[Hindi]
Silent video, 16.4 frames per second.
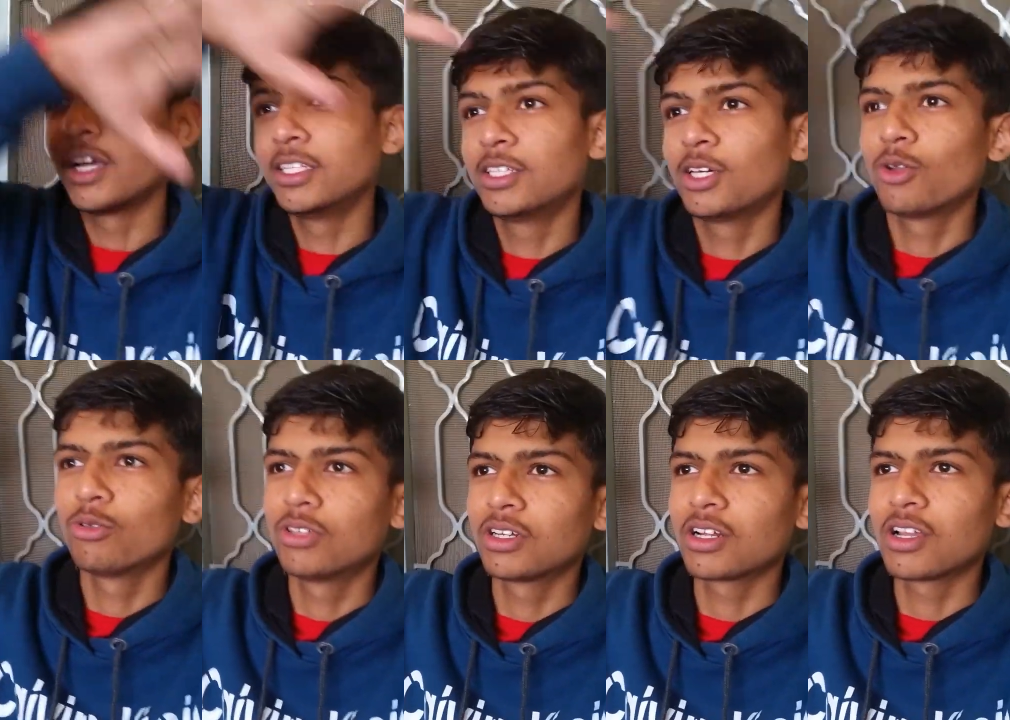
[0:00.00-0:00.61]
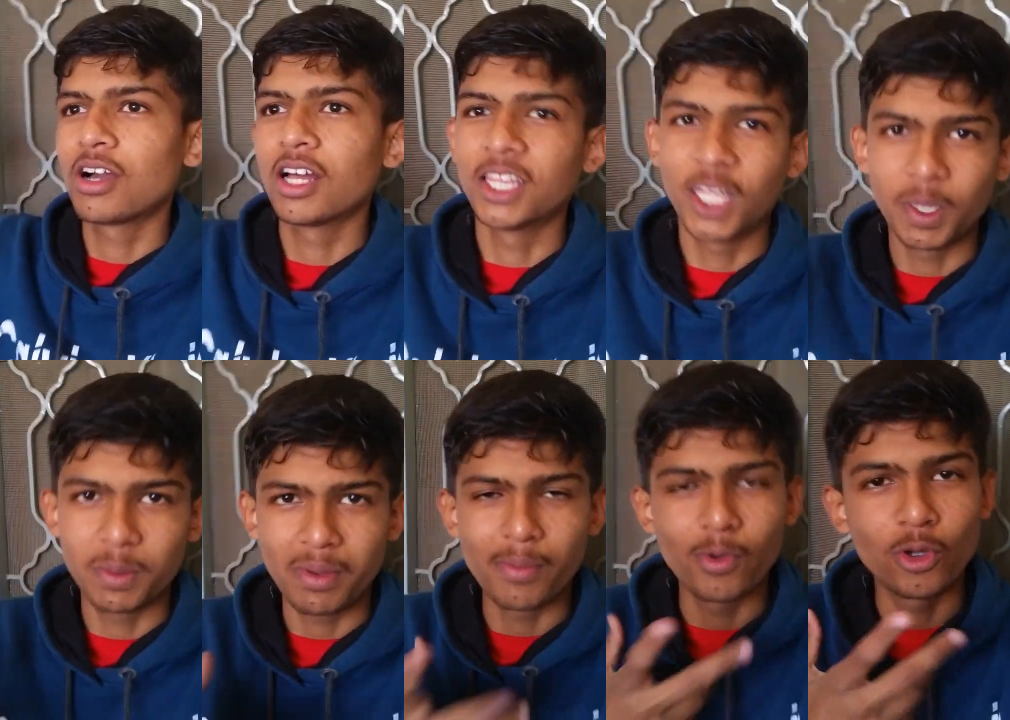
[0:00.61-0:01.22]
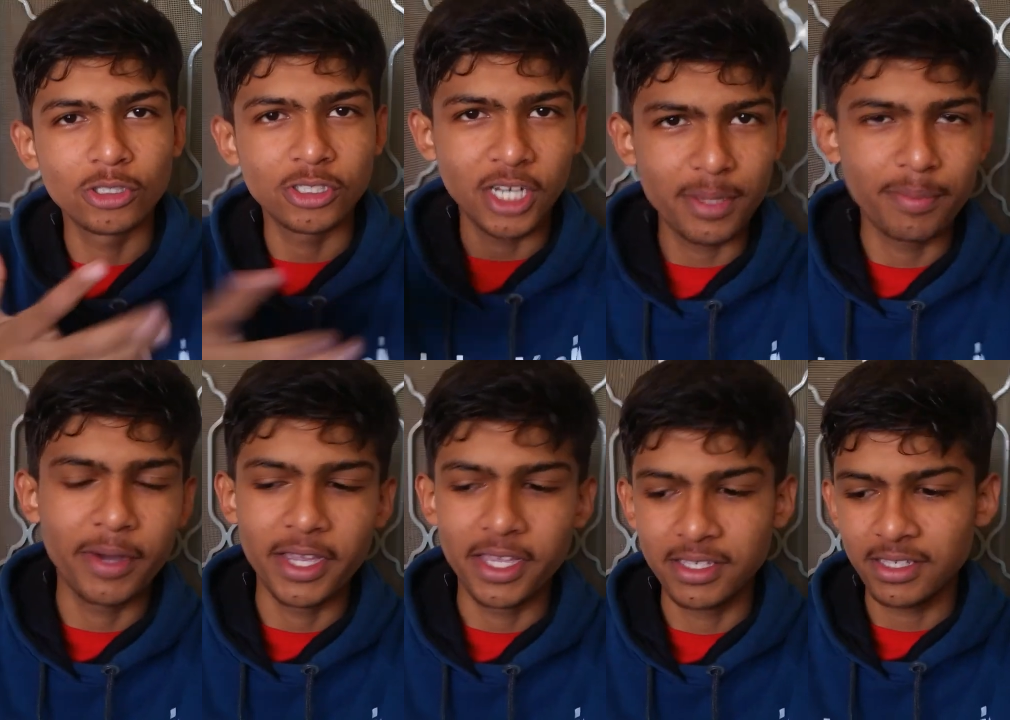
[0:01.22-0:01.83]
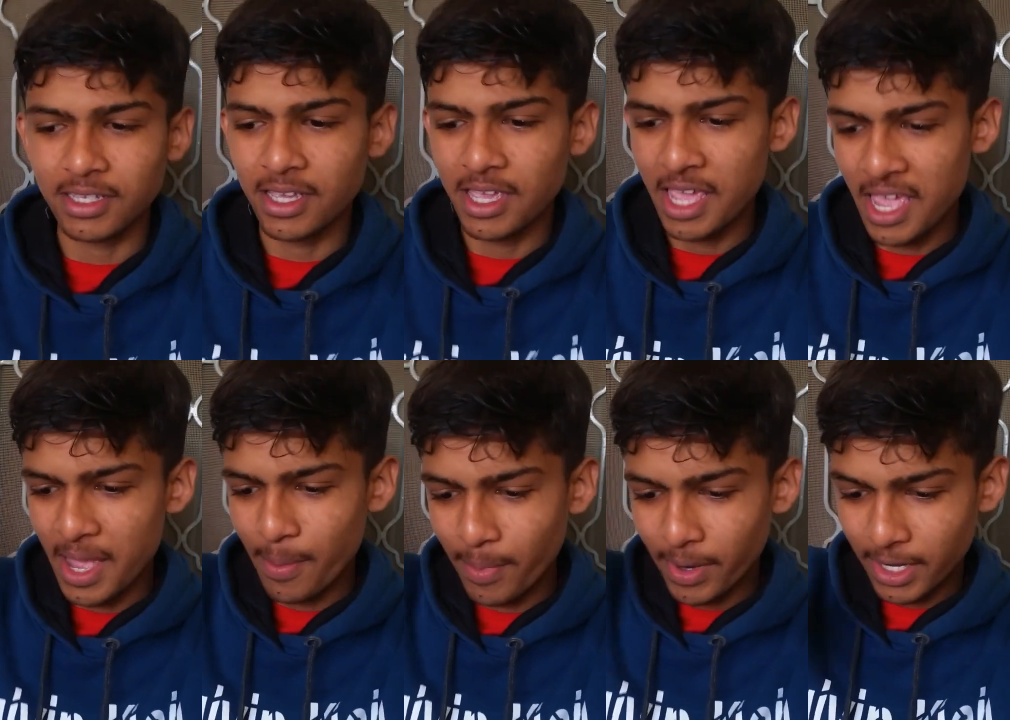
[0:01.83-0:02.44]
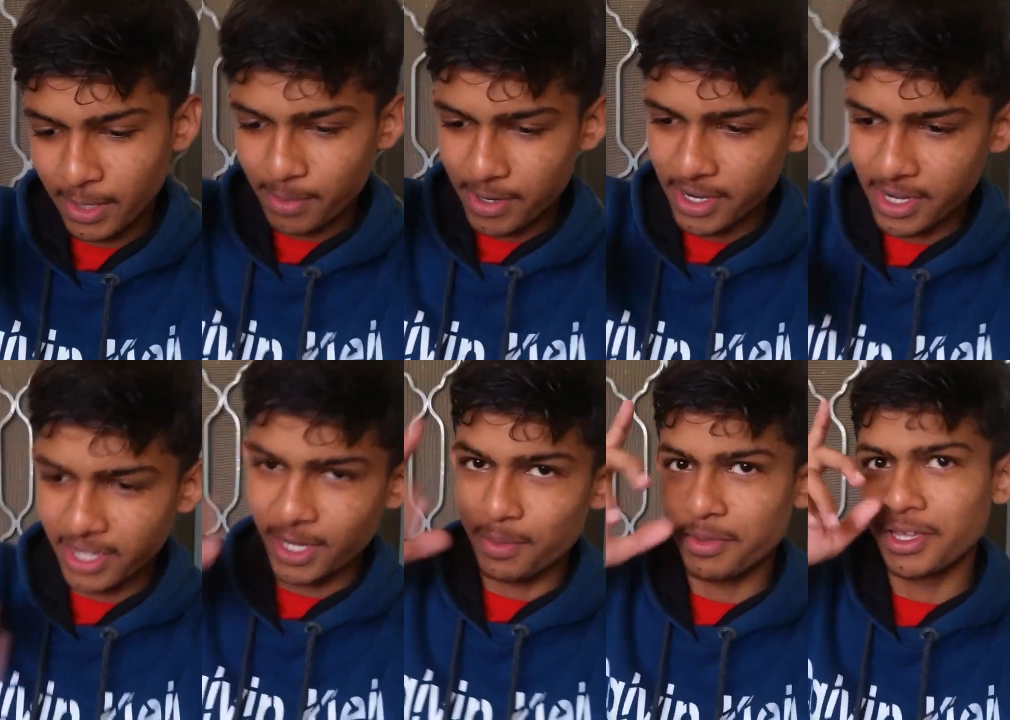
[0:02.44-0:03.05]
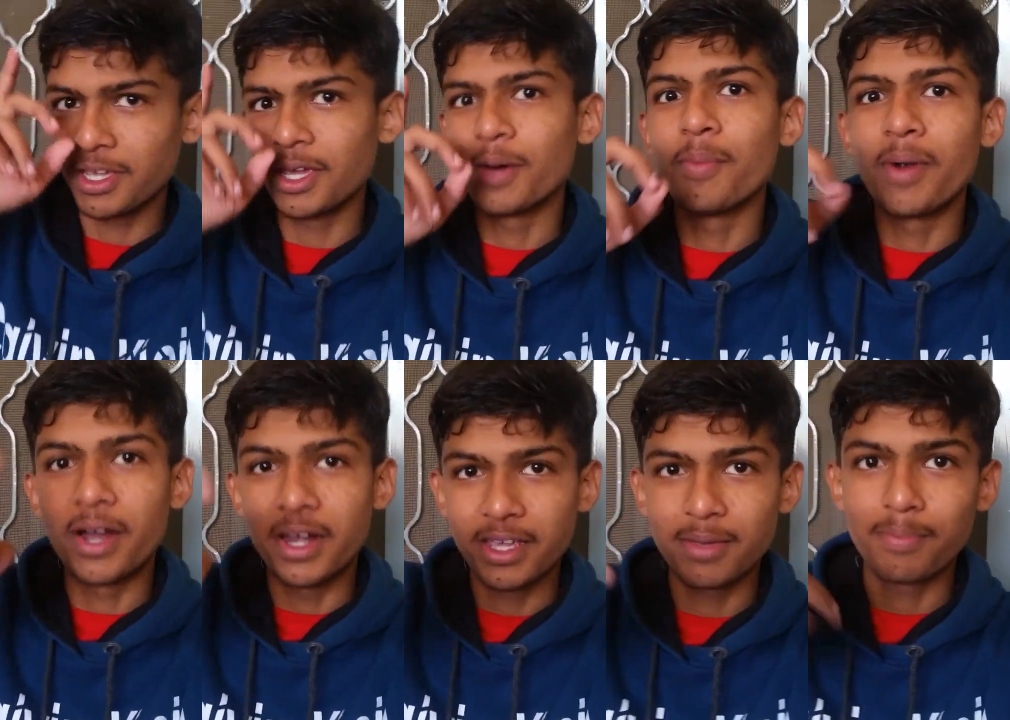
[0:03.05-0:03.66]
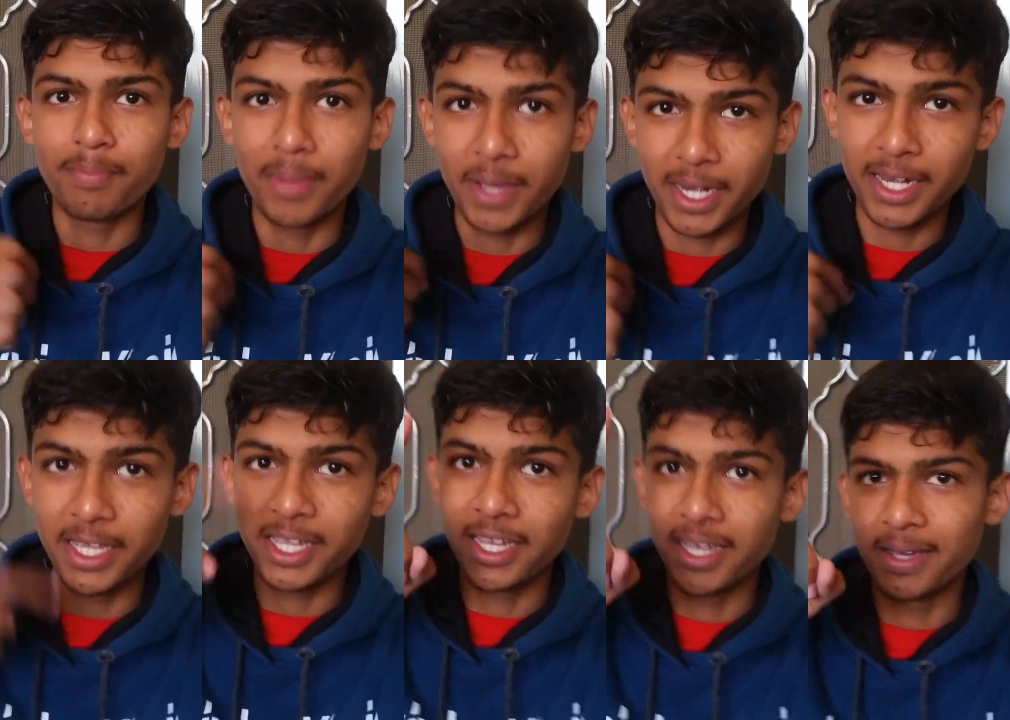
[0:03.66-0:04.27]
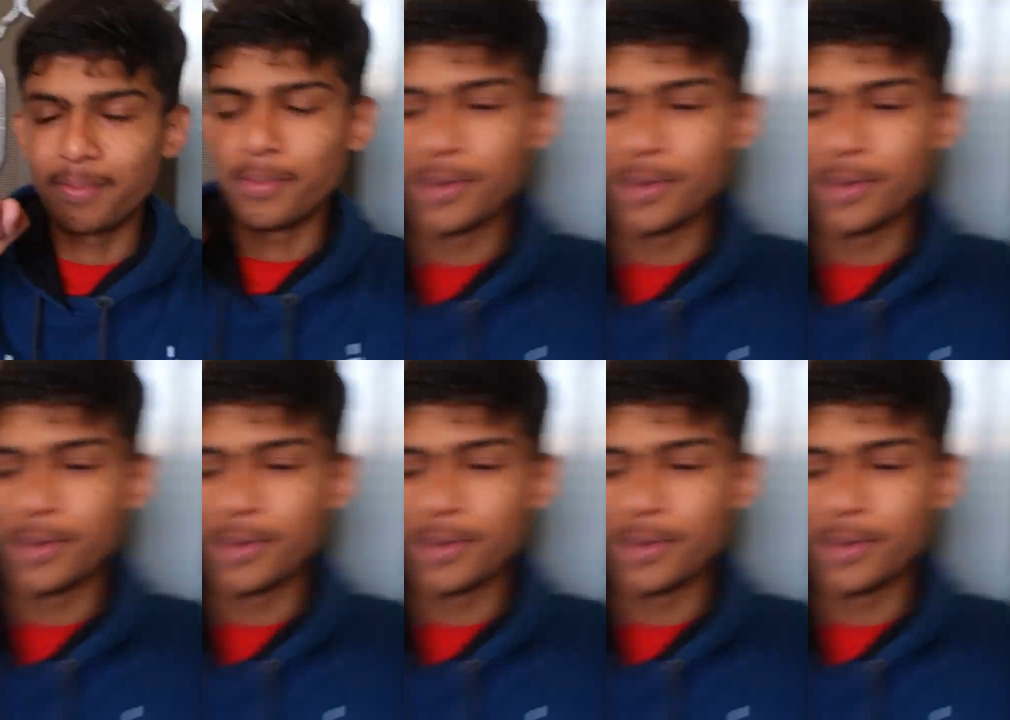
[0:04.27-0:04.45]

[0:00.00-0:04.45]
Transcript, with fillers: इधर उधर ख़ानदान में बहुत सारी बाइक्स हैं बट हमारे घर में ये हमारी पहली है